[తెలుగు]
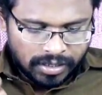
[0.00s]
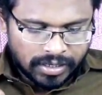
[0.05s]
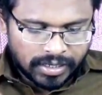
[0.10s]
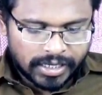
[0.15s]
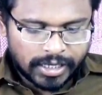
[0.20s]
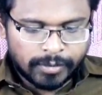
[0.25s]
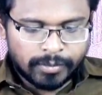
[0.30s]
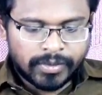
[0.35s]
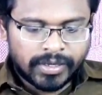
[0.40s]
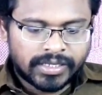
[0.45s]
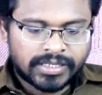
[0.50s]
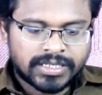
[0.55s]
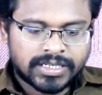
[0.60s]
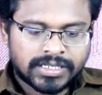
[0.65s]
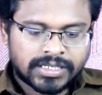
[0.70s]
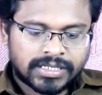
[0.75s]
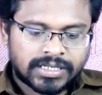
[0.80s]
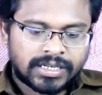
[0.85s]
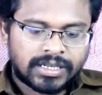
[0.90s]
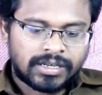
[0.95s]
ఆ
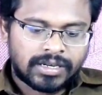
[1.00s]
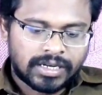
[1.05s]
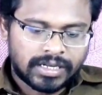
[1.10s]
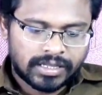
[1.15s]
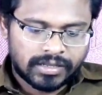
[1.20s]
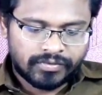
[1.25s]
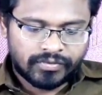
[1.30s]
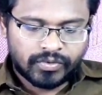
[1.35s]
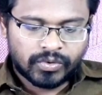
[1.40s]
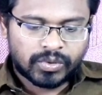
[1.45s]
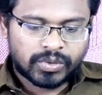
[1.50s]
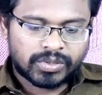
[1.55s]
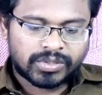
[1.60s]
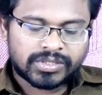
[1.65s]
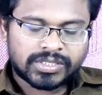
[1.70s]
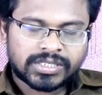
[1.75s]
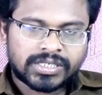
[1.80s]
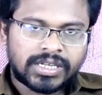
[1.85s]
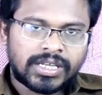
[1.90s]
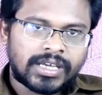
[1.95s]
ఇమేజెస్ని లేదా
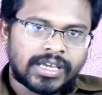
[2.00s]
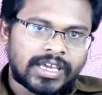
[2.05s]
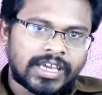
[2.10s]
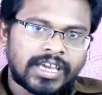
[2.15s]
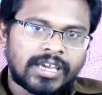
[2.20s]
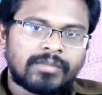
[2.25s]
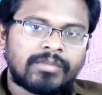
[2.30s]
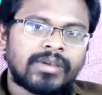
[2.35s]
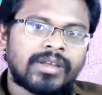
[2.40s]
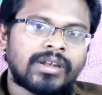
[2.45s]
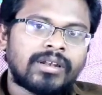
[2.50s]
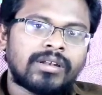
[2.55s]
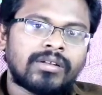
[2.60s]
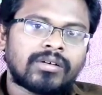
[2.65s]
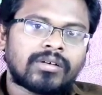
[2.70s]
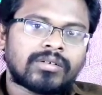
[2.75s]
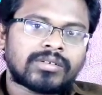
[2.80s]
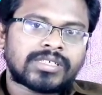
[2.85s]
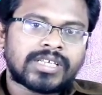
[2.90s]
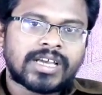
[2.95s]
ఫొటోస్ని
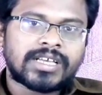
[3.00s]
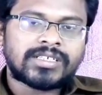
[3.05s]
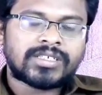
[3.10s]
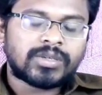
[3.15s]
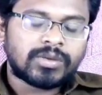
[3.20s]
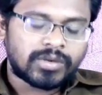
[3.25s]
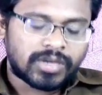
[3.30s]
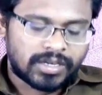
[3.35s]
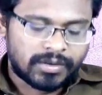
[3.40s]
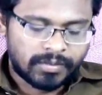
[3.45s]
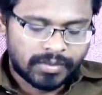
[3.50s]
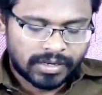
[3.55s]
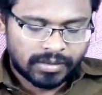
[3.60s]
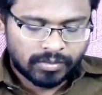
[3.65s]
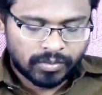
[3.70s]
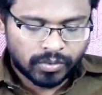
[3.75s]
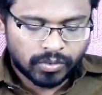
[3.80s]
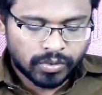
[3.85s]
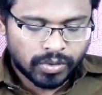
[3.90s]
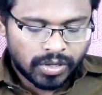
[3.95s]
కేబీలలో సైజులోకి
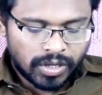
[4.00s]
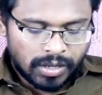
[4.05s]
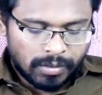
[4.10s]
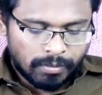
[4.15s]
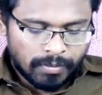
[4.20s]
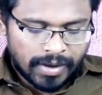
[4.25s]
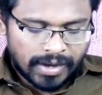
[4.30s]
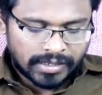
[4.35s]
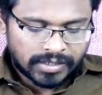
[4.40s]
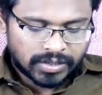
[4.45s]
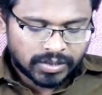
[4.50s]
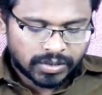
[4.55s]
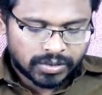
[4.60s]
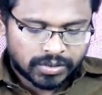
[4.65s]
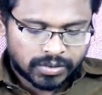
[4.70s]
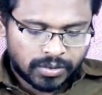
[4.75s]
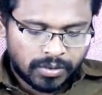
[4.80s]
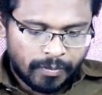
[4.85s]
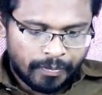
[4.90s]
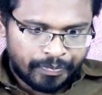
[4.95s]
మనము
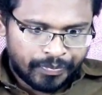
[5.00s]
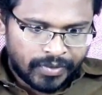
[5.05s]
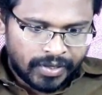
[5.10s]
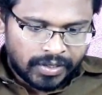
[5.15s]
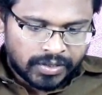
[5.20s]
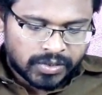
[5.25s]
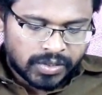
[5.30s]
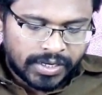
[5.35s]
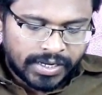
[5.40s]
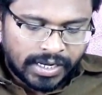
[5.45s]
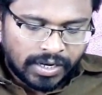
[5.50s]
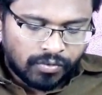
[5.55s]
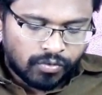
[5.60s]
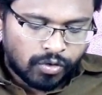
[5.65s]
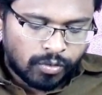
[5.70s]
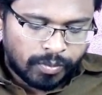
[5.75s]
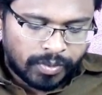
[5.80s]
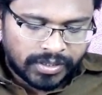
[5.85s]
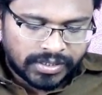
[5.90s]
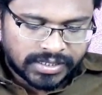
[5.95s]
మార్చవచ్చు సో ఇట్లా
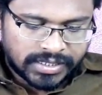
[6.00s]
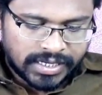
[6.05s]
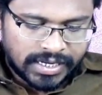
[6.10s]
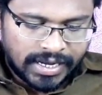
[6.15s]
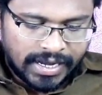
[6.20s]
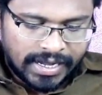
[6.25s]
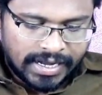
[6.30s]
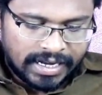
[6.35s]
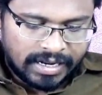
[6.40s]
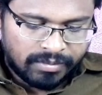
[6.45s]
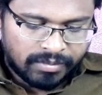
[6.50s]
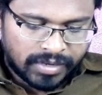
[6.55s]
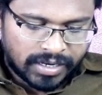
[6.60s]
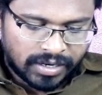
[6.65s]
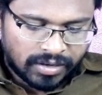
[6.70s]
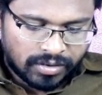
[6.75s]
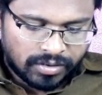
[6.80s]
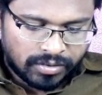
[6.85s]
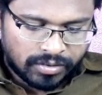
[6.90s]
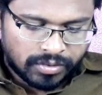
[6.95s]
ఓపెన్ చేయగానే
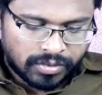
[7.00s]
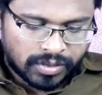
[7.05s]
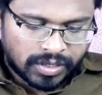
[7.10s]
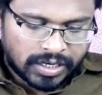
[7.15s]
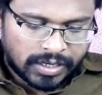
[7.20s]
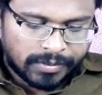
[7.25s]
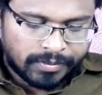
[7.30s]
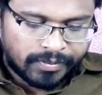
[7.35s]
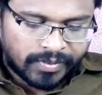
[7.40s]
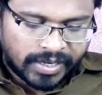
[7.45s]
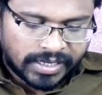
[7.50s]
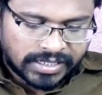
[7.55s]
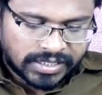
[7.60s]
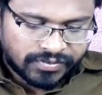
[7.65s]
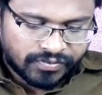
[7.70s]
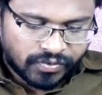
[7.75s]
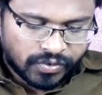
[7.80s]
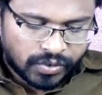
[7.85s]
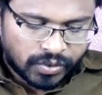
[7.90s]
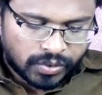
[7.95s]
మనకు కంప్రెస్
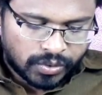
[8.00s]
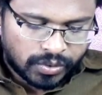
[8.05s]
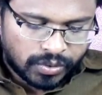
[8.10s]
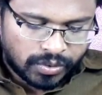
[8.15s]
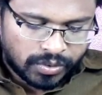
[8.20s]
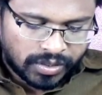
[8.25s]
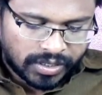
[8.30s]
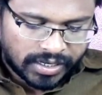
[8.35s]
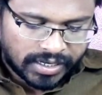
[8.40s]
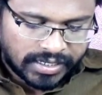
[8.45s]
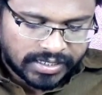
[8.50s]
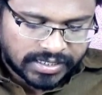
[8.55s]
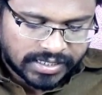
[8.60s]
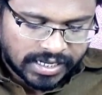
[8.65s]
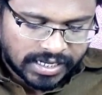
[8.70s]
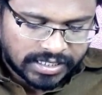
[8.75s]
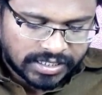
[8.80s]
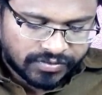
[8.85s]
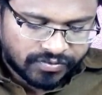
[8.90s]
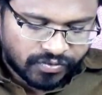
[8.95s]
ఫోటో
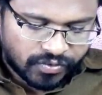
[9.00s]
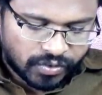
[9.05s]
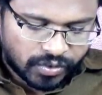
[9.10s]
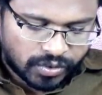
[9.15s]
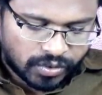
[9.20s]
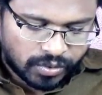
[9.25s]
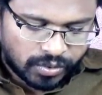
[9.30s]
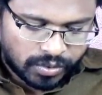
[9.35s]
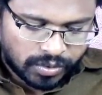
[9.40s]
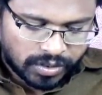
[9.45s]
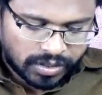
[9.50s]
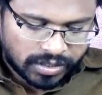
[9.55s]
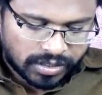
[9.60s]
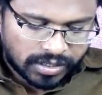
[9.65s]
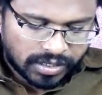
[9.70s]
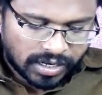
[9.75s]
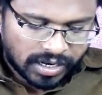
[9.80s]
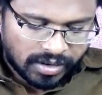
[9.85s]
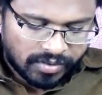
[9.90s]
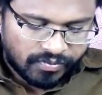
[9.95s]
రీసైజ్ ఫోటో
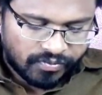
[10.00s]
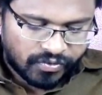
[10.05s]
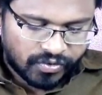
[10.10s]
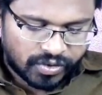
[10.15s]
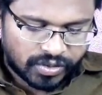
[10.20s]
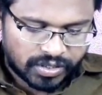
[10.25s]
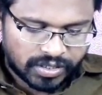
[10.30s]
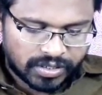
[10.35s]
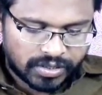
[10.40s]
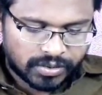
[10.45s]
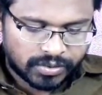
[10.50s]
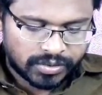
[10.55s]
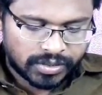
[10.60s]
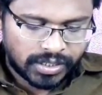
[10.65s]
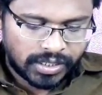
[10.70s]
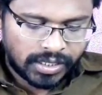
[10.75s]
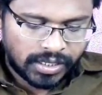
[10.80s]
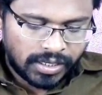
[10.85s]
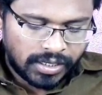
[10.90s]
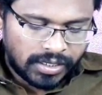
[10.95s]
క్రాప్ ఫోటో
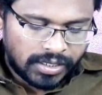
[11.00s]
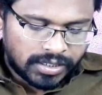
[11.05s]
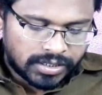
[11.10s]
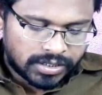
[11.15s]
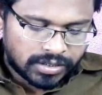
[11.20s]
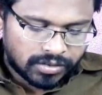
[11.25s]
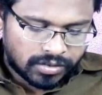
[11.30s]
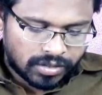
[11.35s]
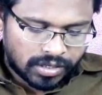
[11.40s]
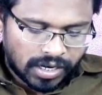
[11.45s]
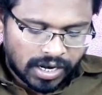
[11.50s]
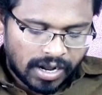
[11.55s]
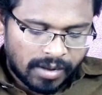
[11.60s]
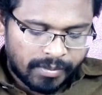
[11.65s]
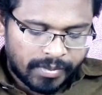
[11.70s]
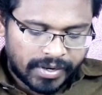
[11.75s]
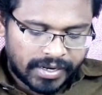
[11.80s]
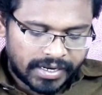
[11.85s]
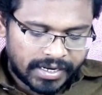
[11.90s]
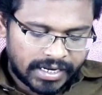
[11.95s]
అంటుంది సో
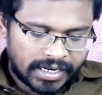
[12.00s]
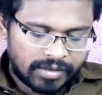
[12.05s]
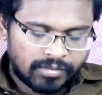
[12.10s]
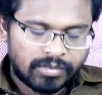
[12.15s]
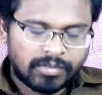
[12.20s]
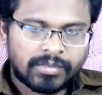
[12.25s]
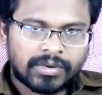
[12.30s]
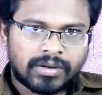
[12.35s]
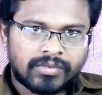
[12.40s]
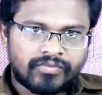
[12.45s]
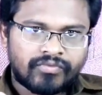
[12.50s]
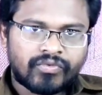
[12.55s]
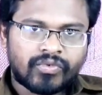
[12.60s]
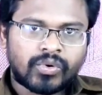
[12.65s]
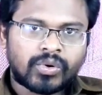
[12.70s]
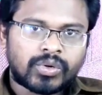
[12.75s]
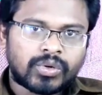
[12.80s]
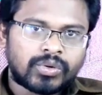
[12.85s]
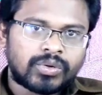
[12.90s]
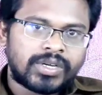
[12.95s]
క్రాప్ అంటేనేమో మనం
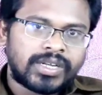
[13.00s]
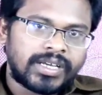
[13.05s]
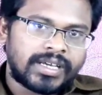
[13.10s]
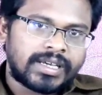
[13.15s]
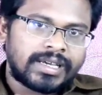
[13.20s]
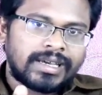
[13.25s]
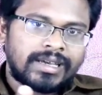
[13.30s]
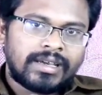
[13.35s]
ఫోటోని